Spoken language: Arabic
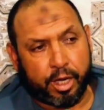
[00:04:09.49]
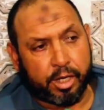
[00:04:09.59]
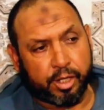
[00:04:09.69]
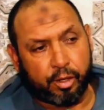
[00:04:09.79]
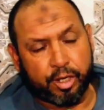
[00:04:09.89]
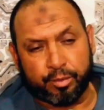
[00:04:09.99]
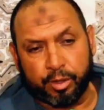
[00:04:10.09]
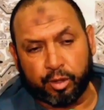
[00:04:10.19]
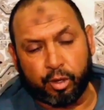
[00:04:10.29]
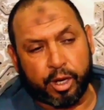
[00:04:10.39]
حاجه ولا
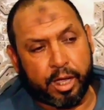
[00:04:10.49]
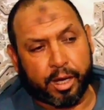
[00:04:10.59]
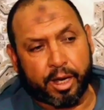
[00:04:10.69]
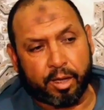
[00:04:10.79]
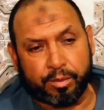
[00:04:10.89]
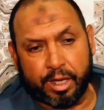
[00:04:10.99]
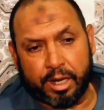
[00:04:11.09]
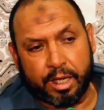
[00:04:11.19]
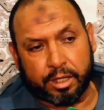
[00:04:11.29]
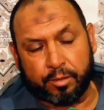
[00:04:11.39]
سميتو راه الرقم ديال
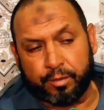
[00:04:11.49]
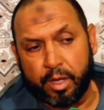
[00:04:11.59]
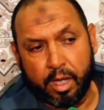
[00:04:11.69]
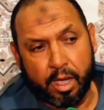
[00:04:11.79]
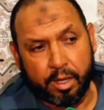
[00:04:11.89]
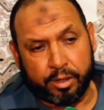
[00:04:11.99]
الهاتف